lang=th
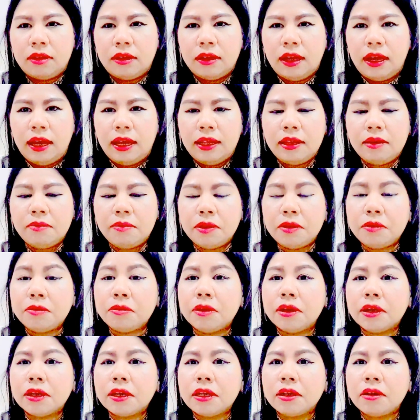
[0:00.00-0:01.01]
นะอันนี้ เป็นธุ
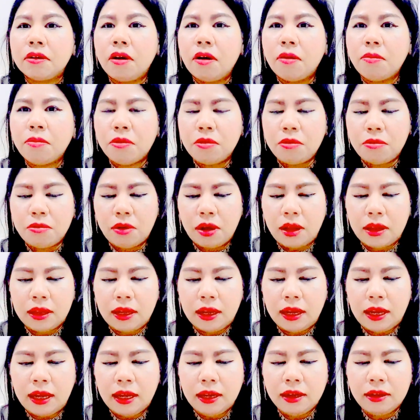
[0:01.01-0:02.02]
รกิจครอบครัว
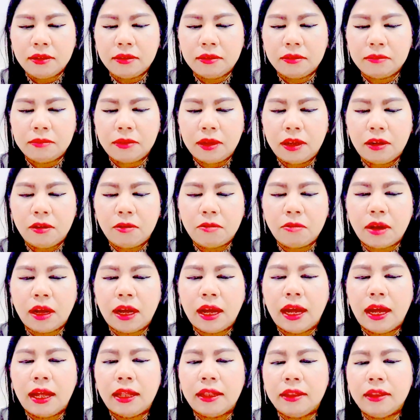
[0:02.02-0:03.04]
นะคะ เป็นโรง
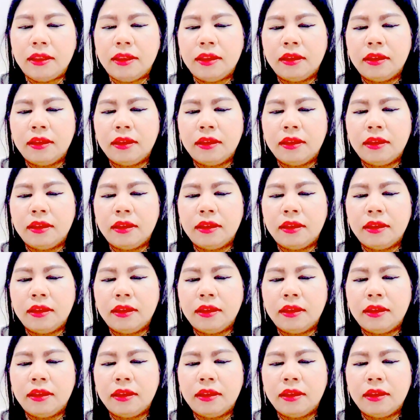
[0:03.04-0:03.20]
งาน